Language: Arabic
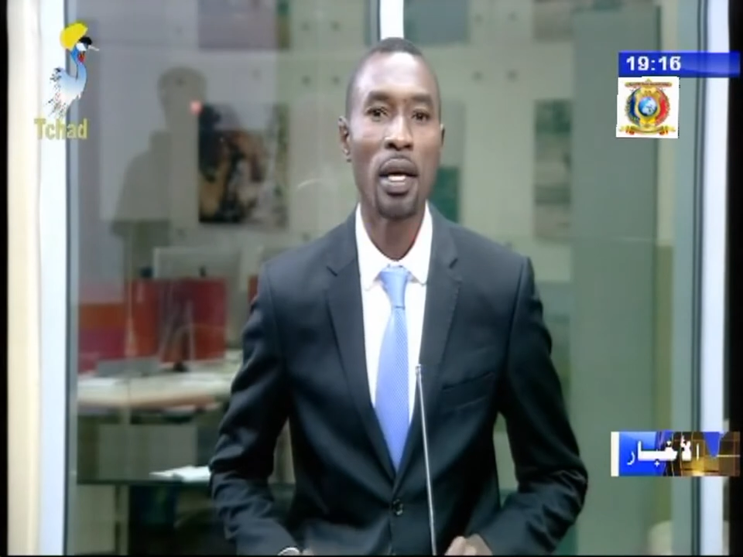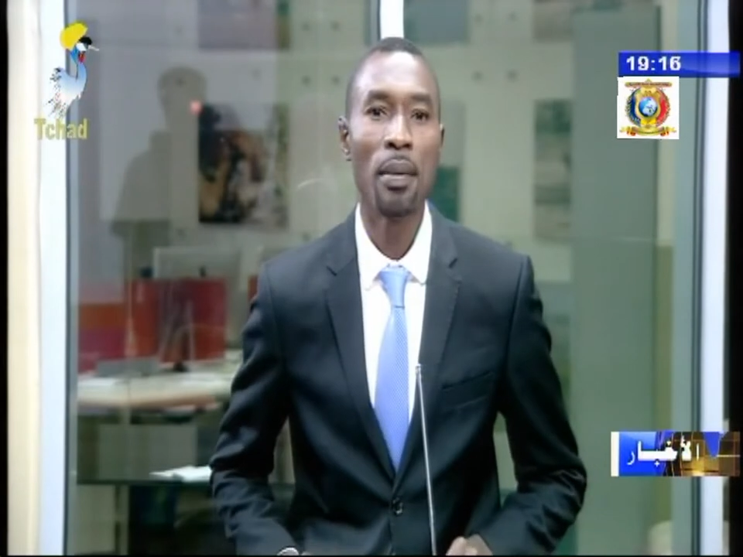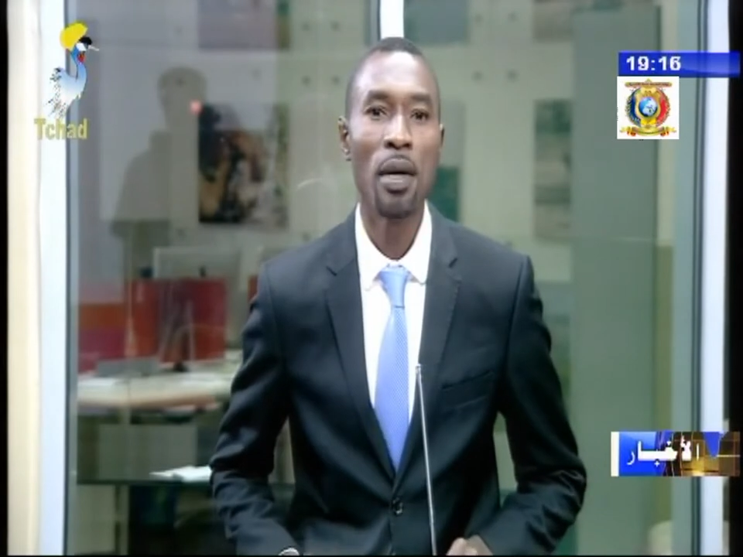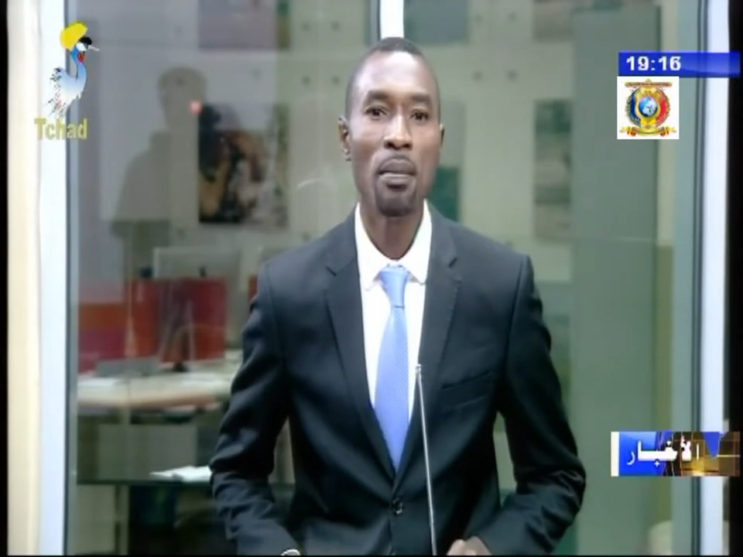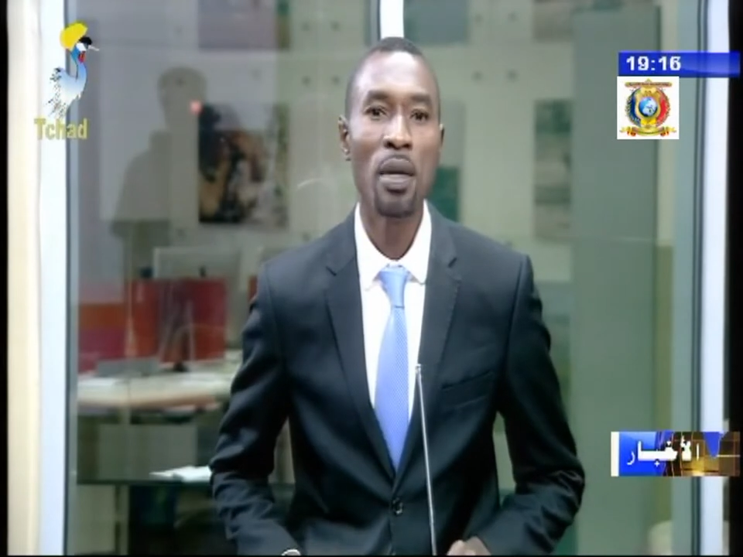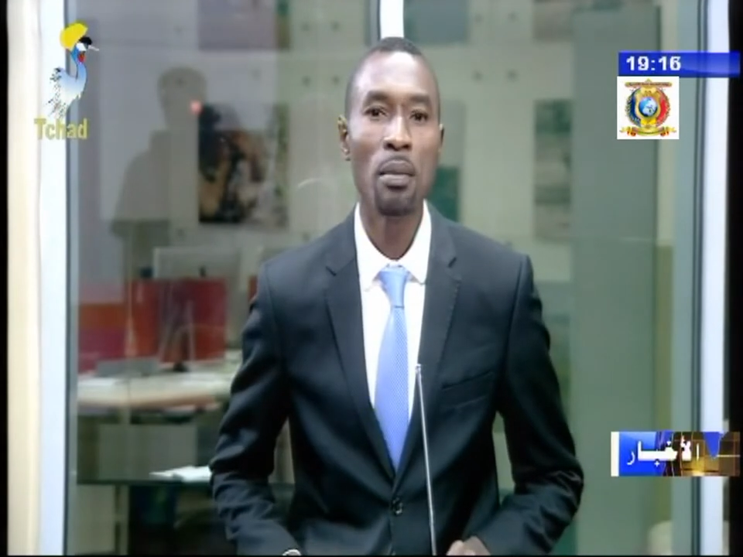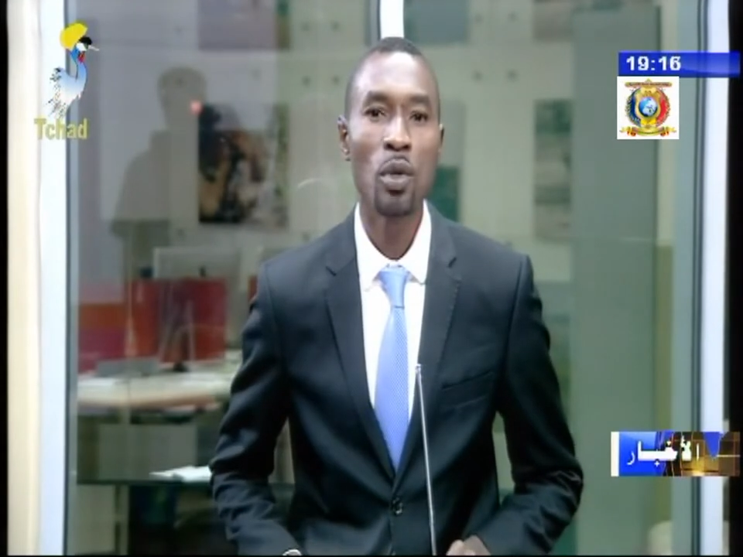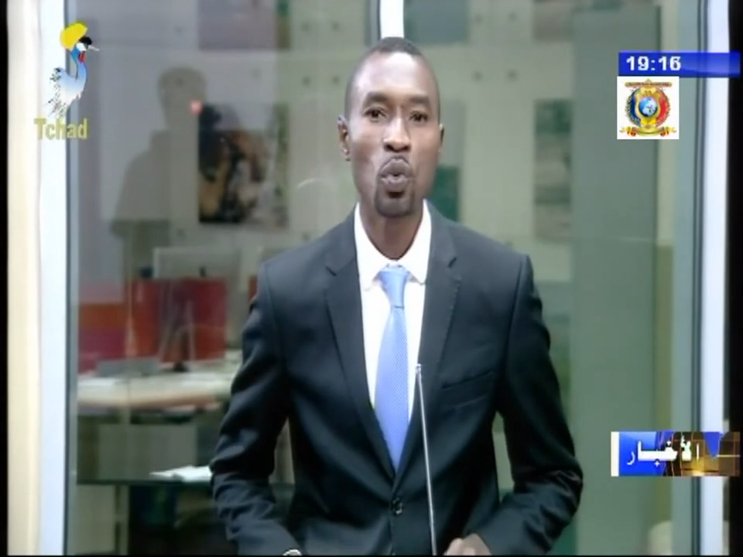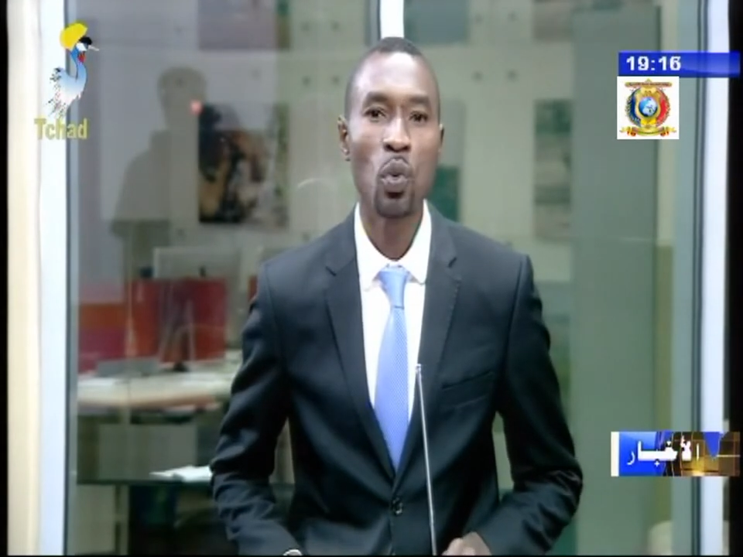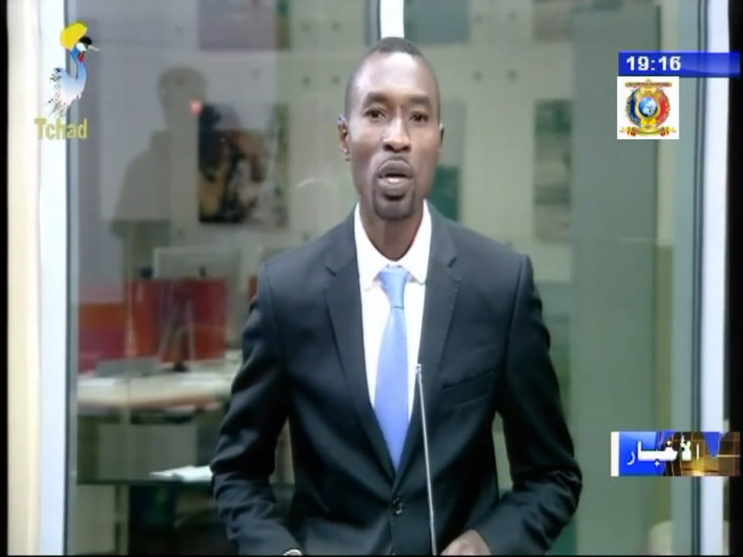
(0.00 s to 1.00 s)
كبير من
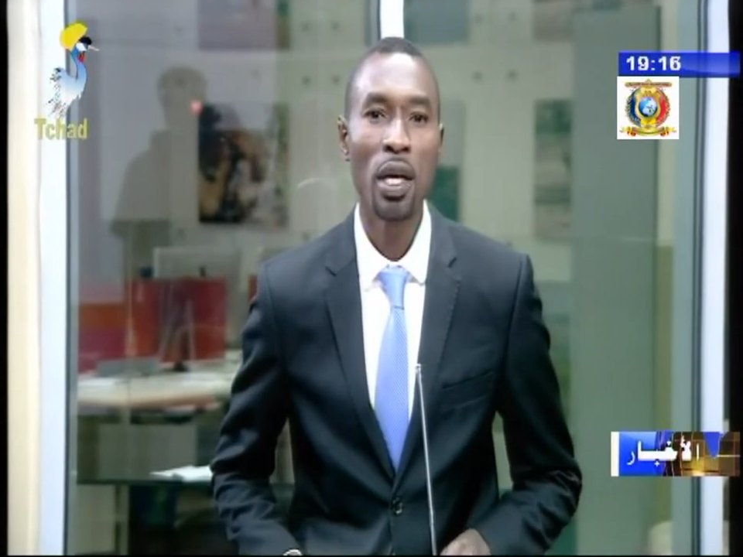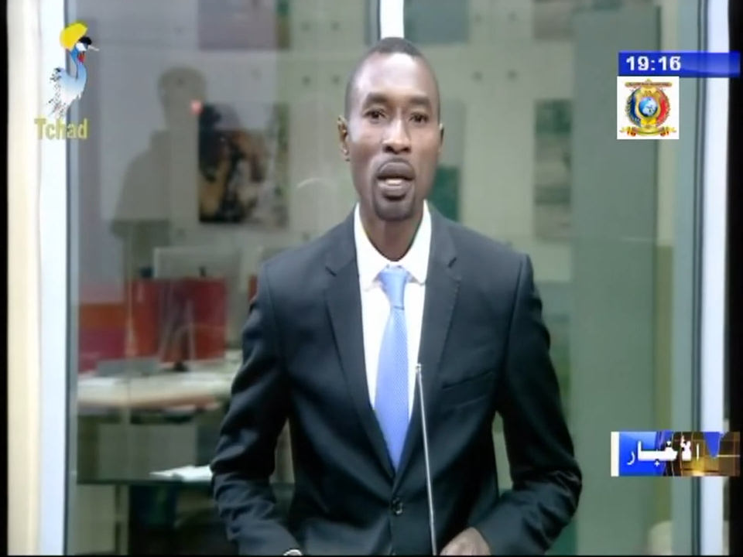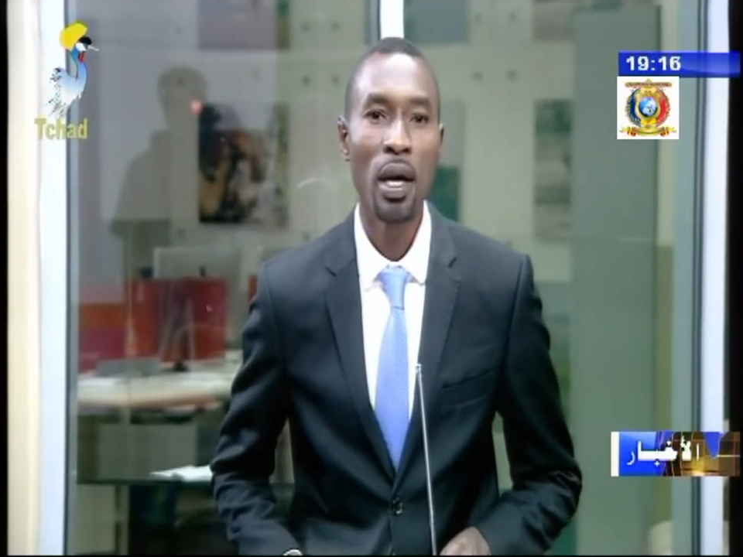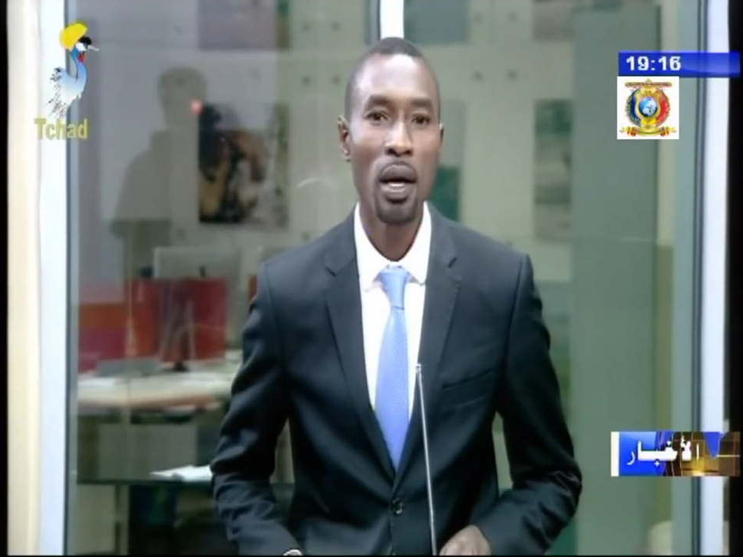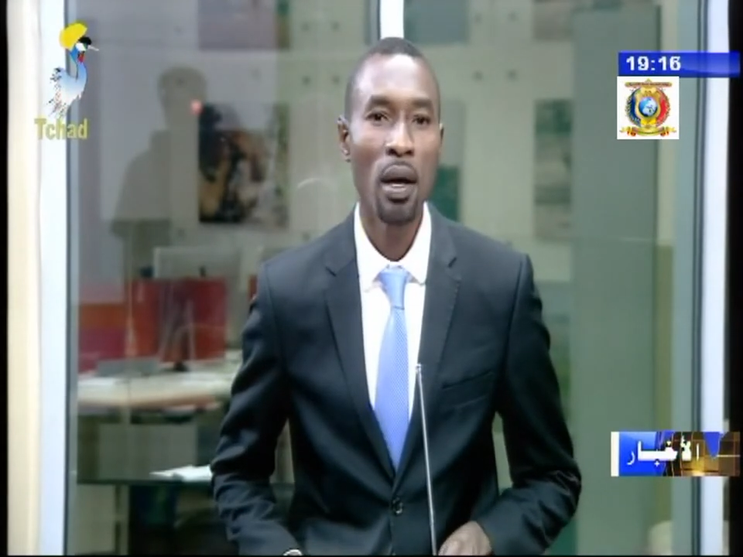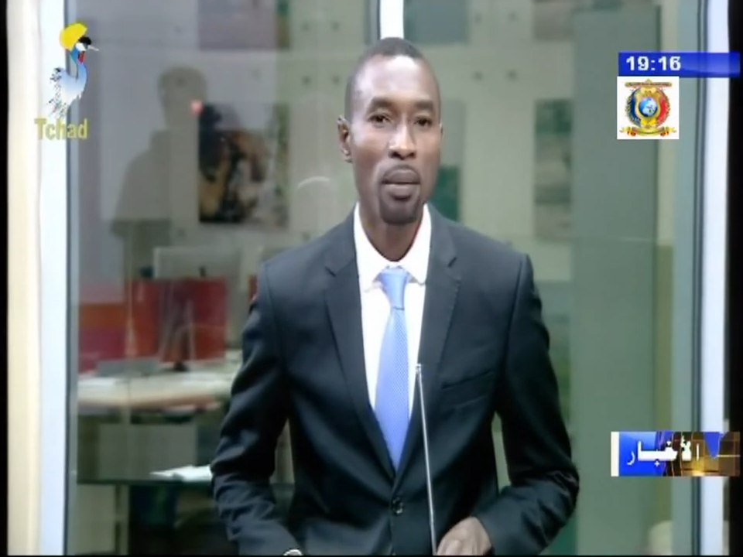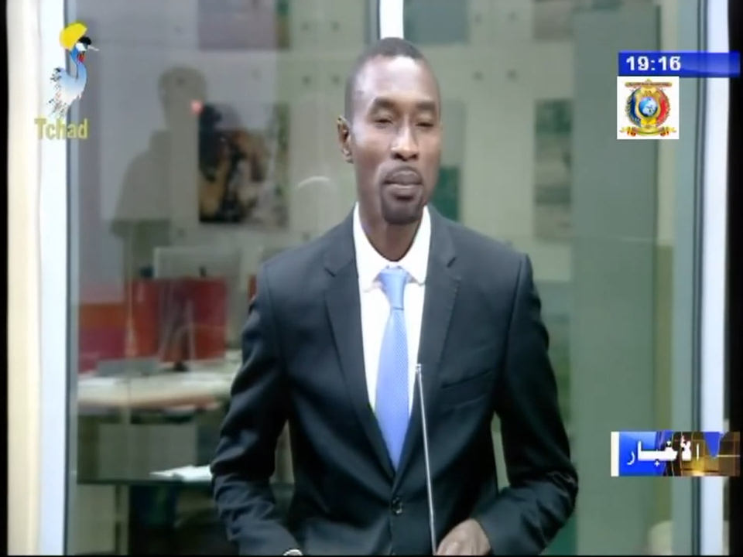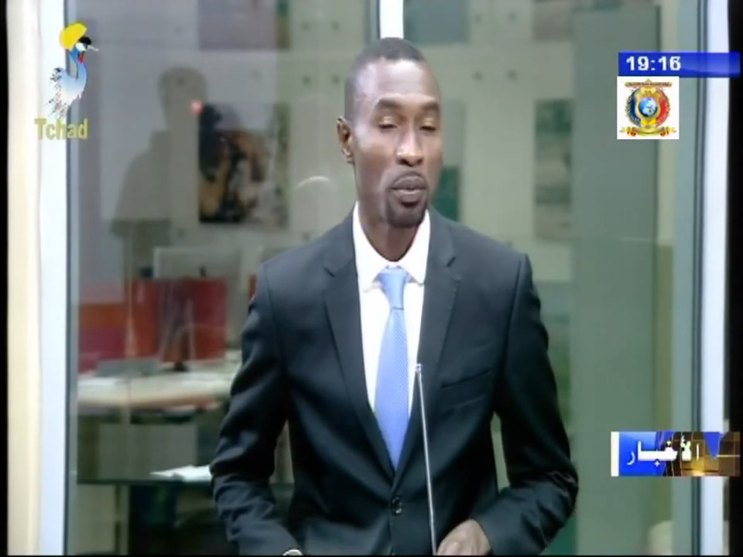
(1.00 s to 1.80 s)
المسؤولين